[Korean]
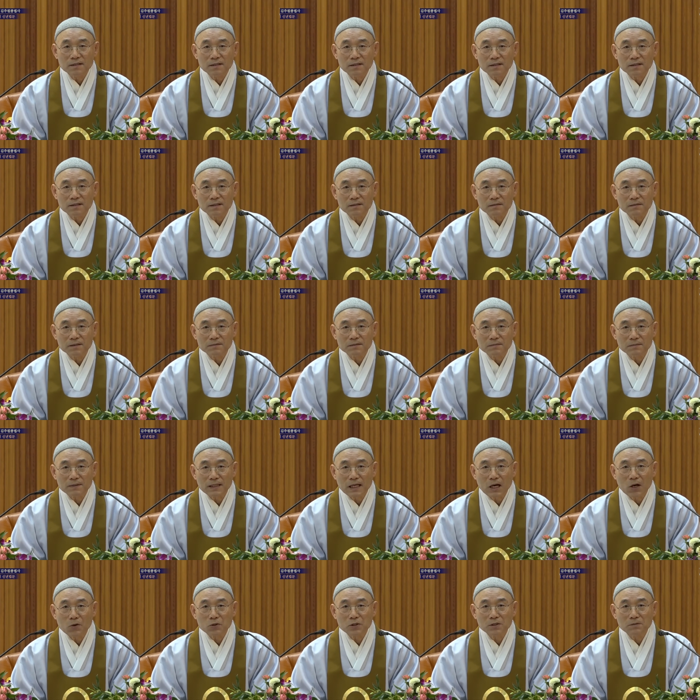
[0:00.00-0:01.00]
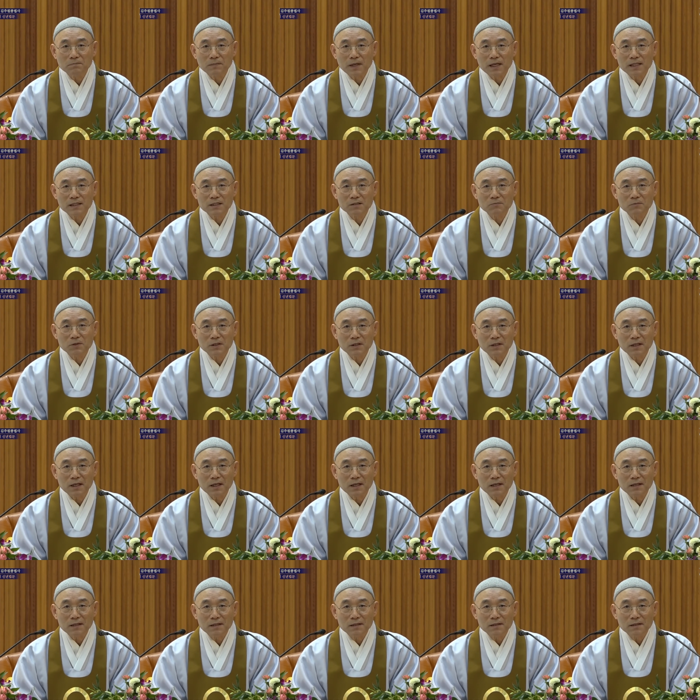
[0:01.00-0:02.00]
그 나오신
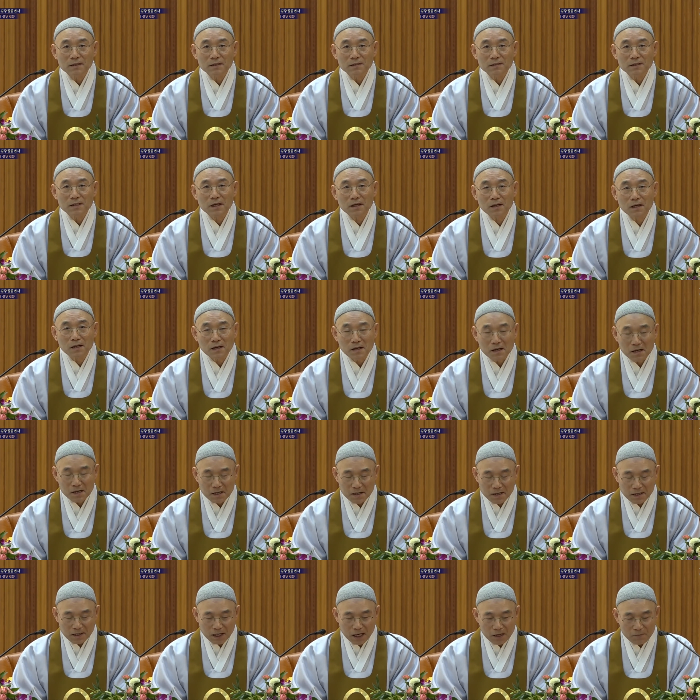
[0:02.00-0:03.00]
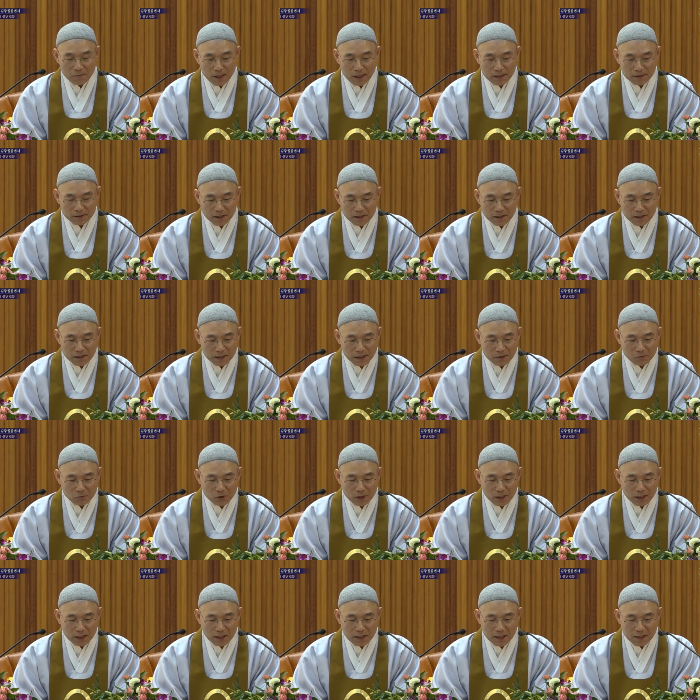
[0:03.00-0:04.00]
말씀인데 제가 가만히 생각을
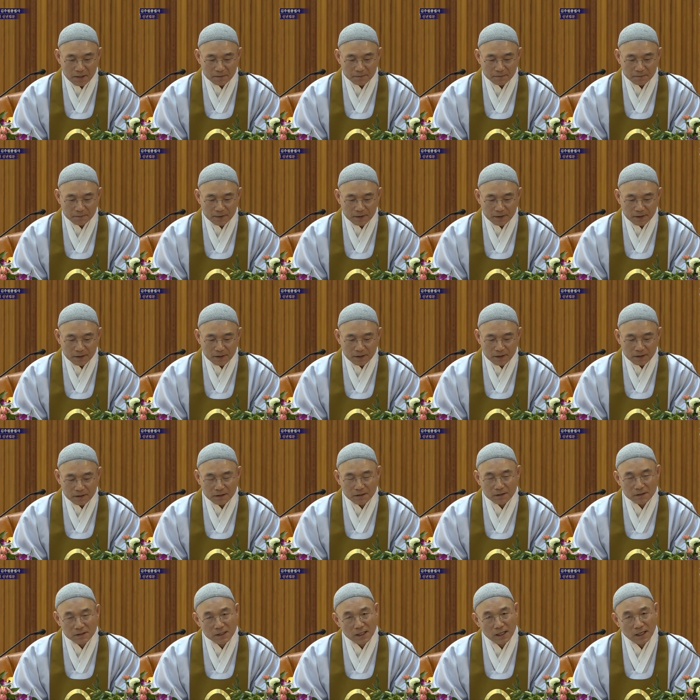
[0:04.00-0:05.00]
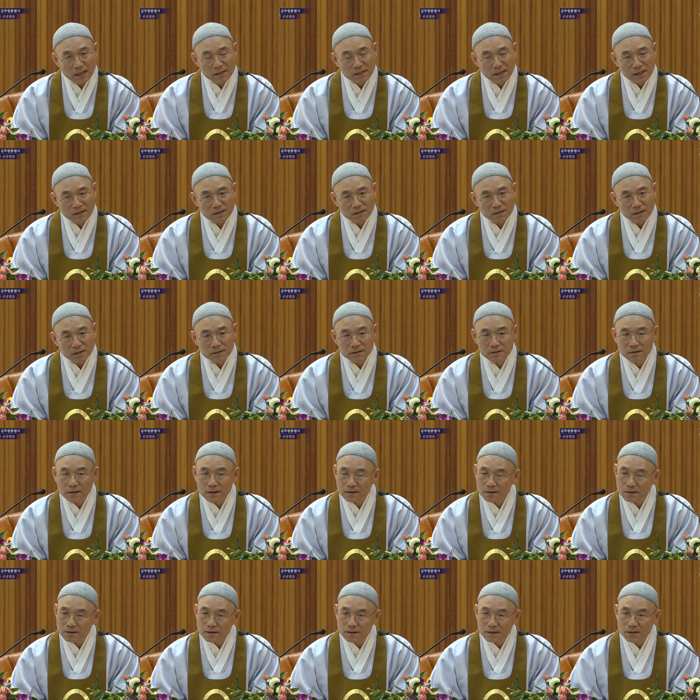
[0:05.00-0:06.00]
해보니까 그 제자는
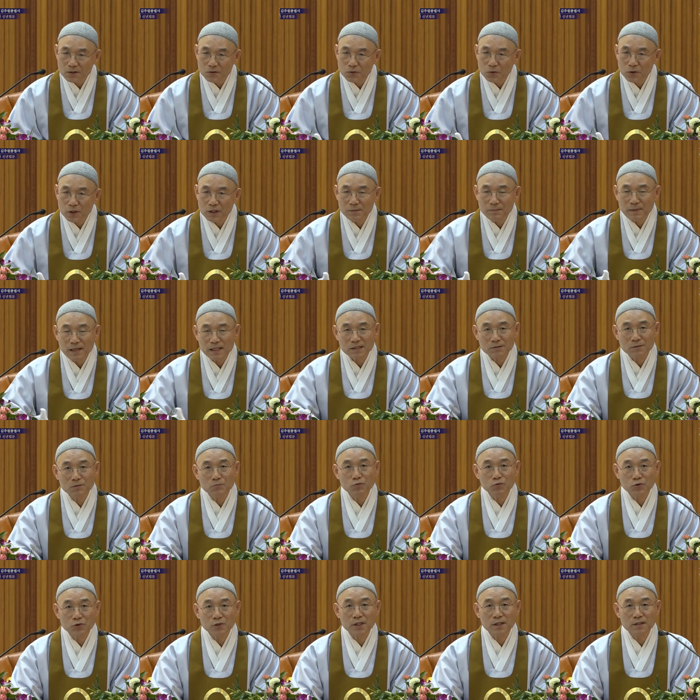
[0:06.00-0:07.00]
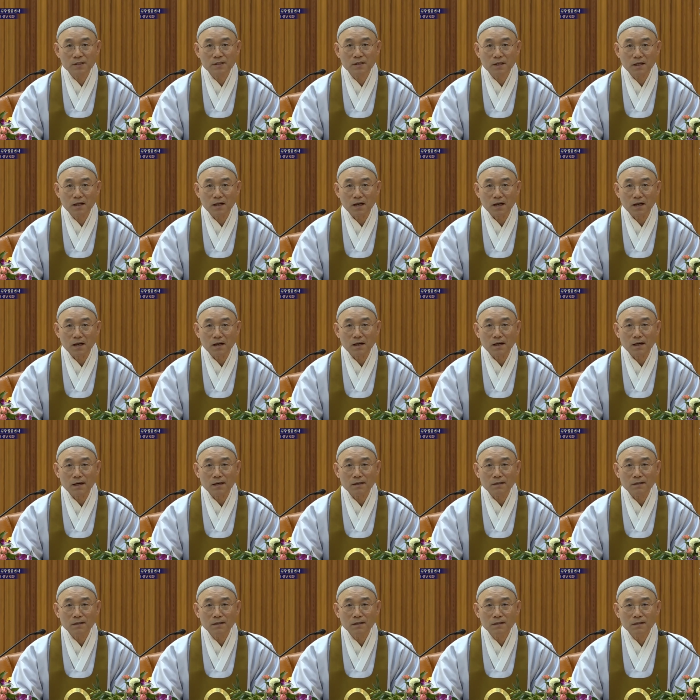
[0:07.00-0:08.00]
어떤 뜻으로 이 말씀을
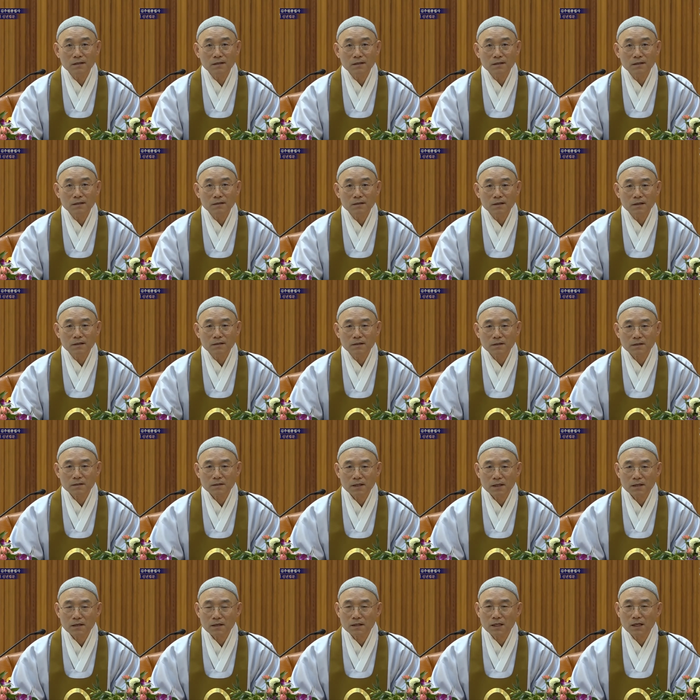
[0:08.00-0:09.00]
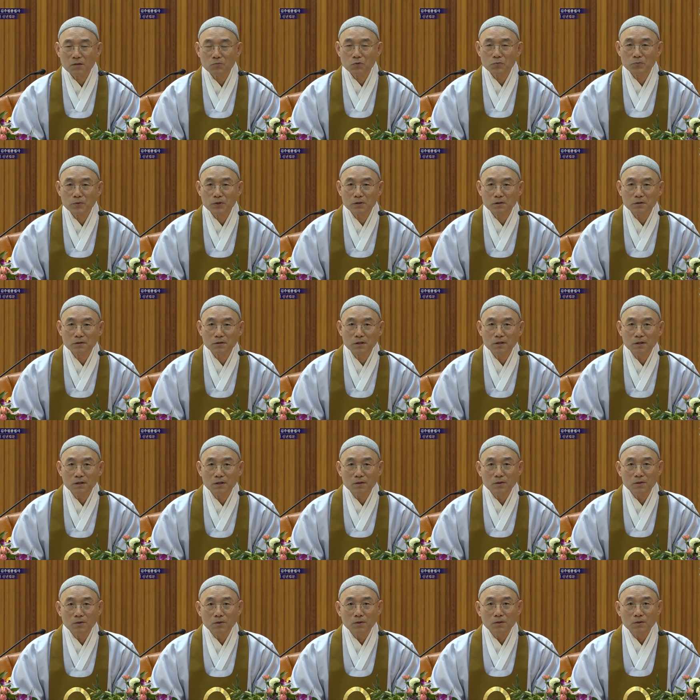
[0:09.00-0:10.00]
물으셨을까 그렇게 생각을 해보면은
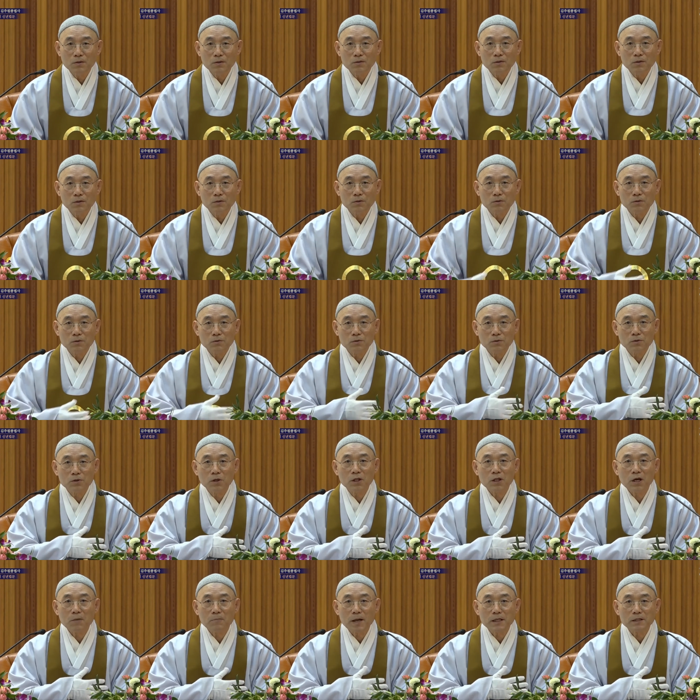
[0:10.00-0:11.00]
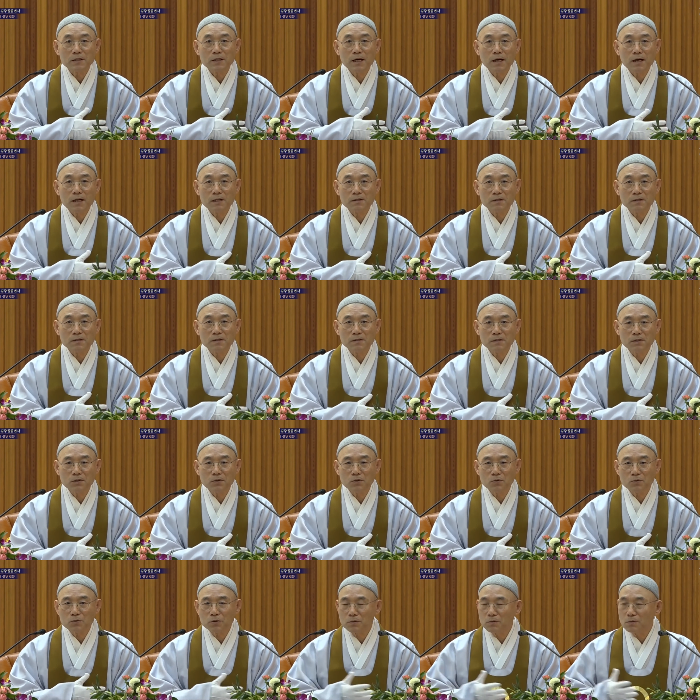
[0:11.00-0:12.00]
저나 마찬가지였을
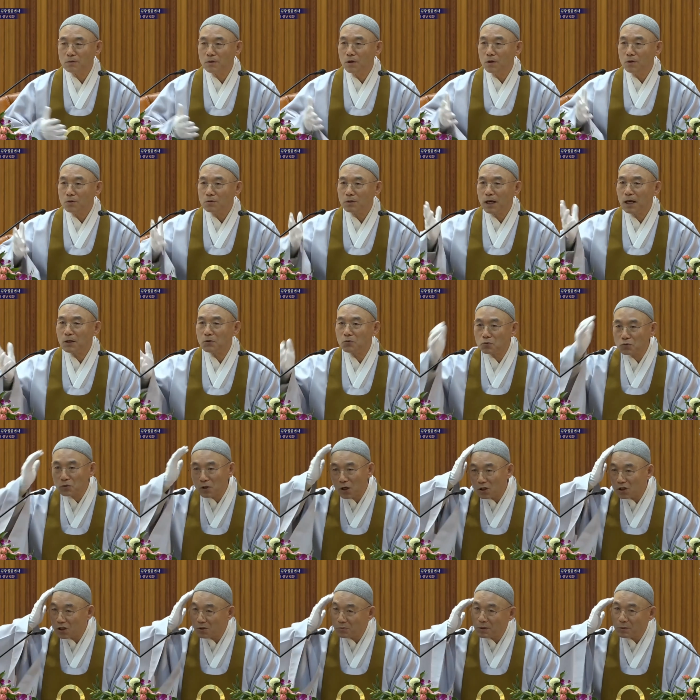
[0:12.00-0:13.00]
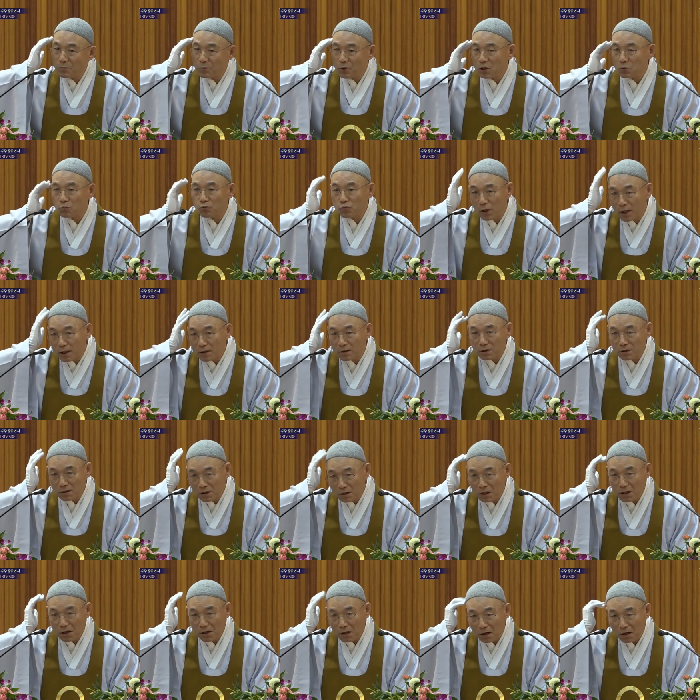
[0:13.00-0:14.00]
거예요. 대종사님이 미륵불
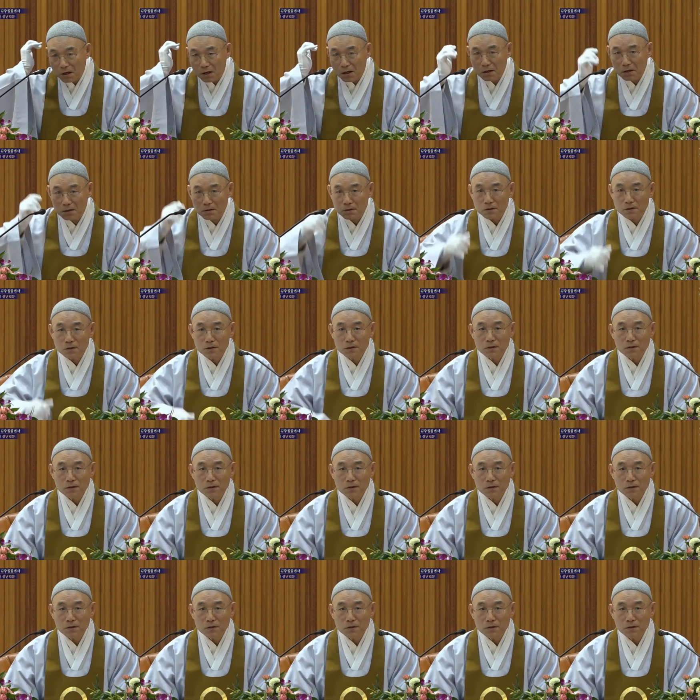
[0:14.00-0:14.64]
같으시니까